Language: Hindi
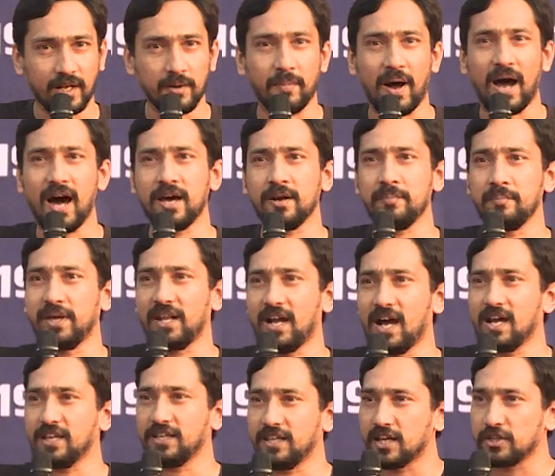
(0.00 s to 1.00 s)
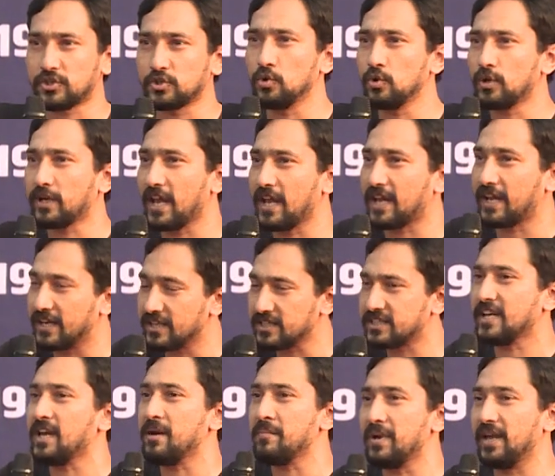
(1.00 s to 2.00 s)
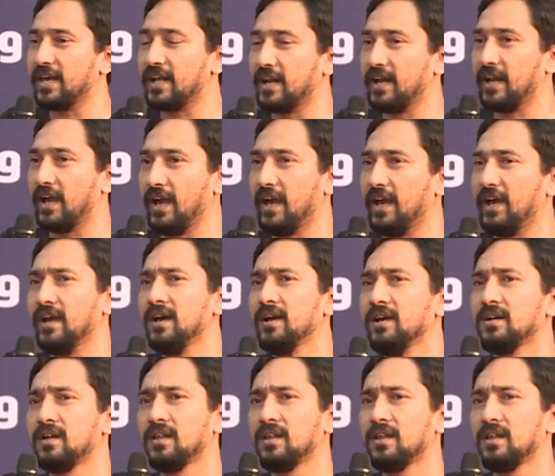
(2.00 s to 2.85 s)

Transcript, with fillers: दरबार मेरा यीशु के गिरजे मेरे हैं